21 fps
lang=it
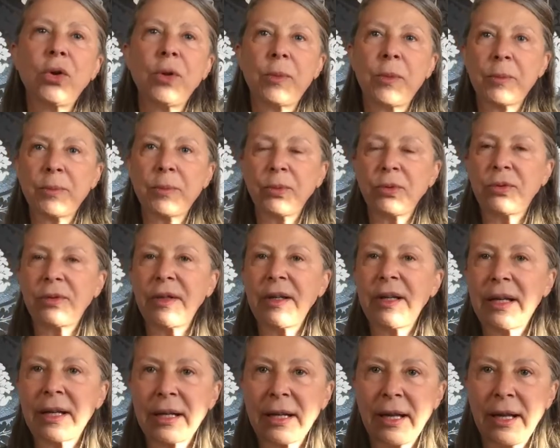per
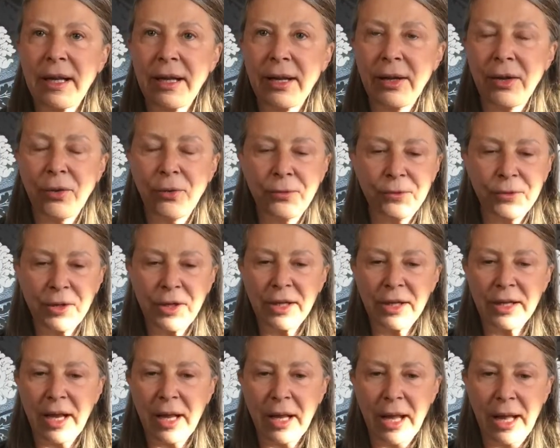poter eh,
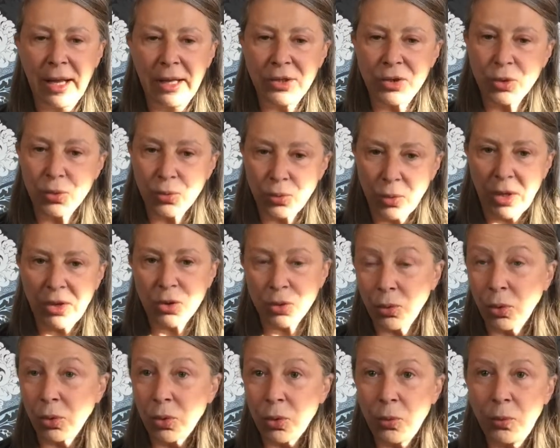offrire ai, al
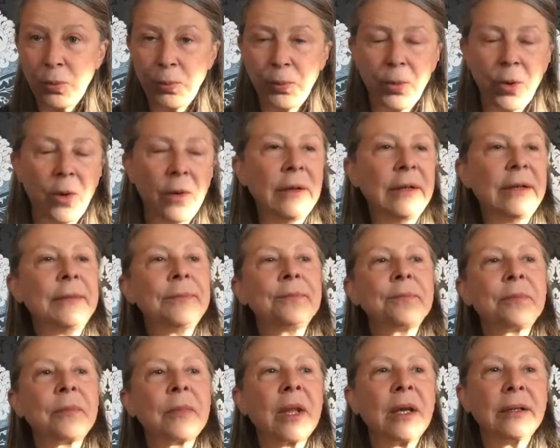suo gruppo
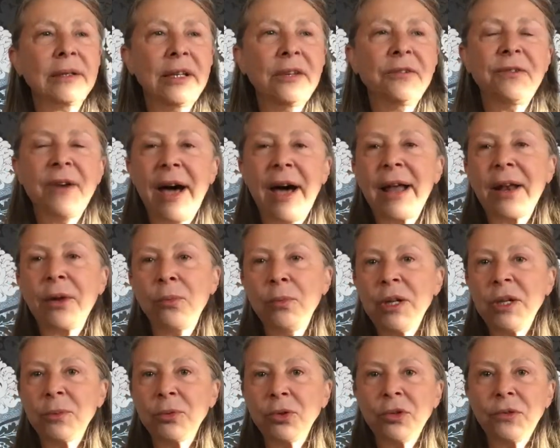di fare un
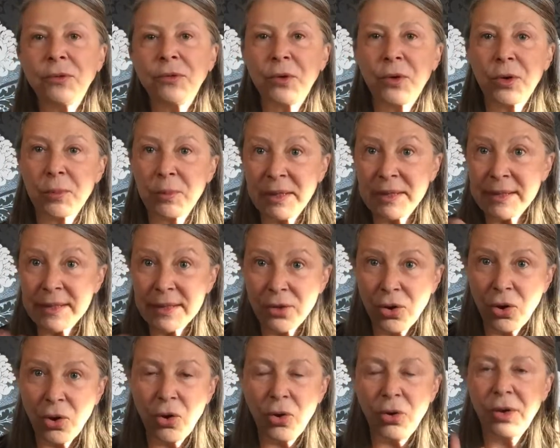minimo di
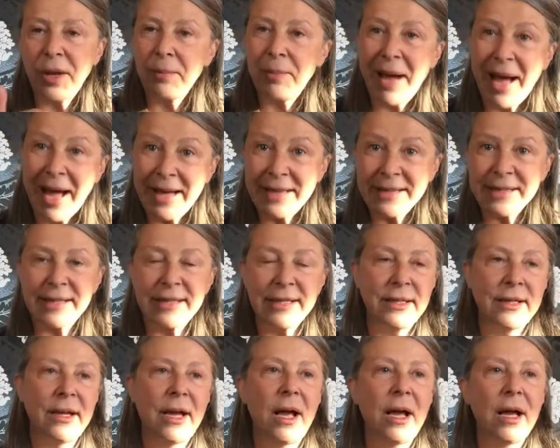formazione
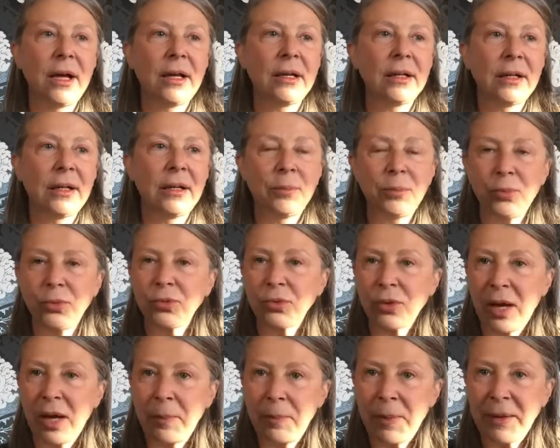basica, appunto
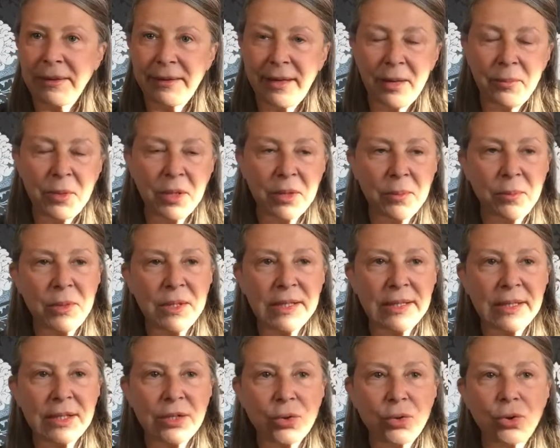la pandemic
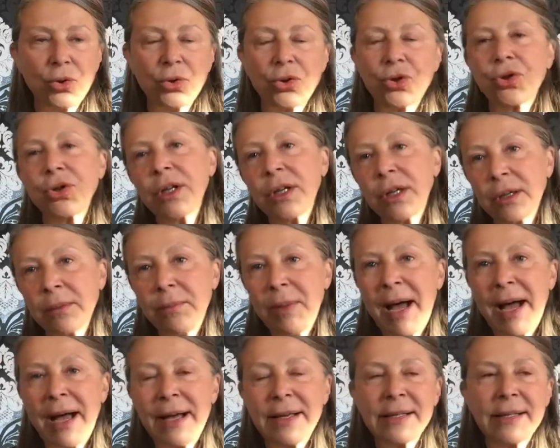business coaching
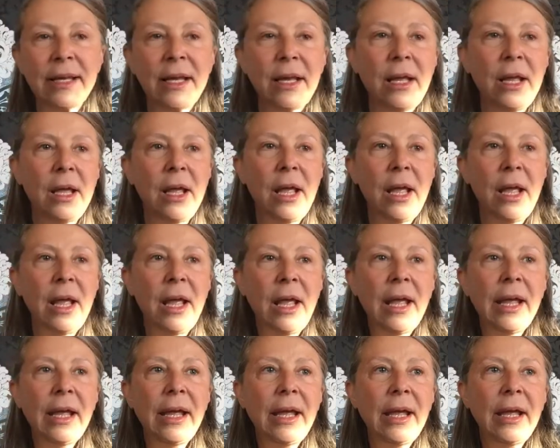base,
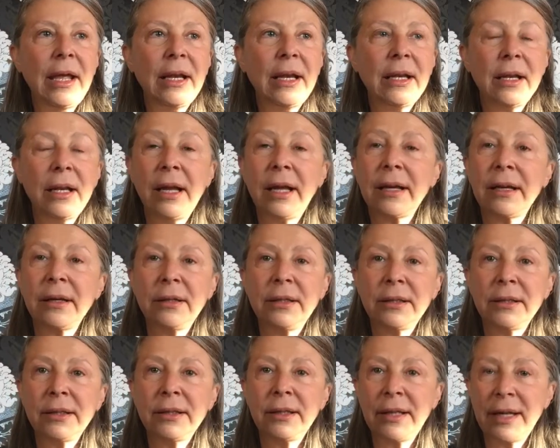e la,
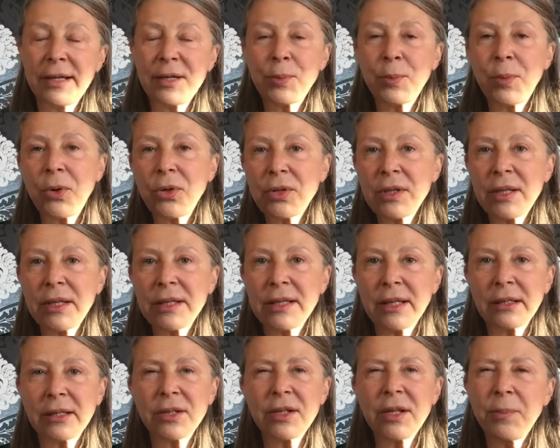eh, la, risposta è
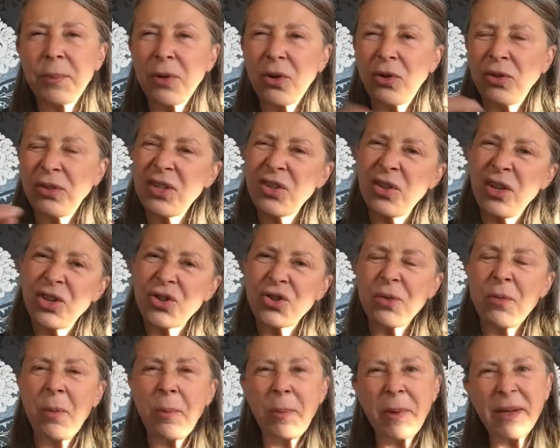stata sì, però adesso
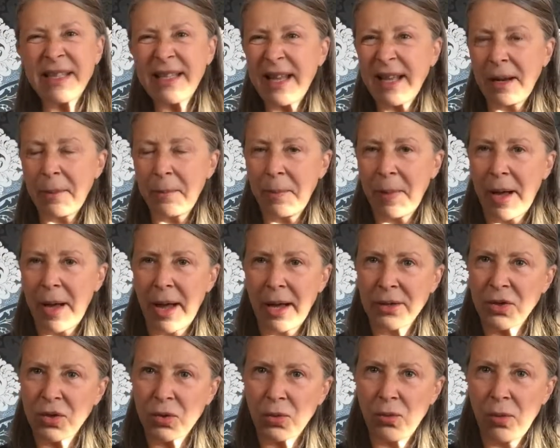lasciamo passare
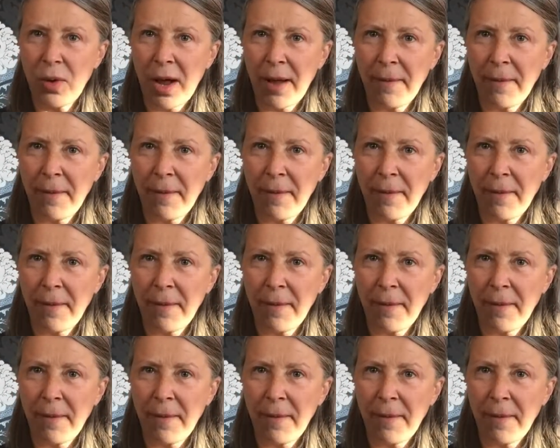Pasqua.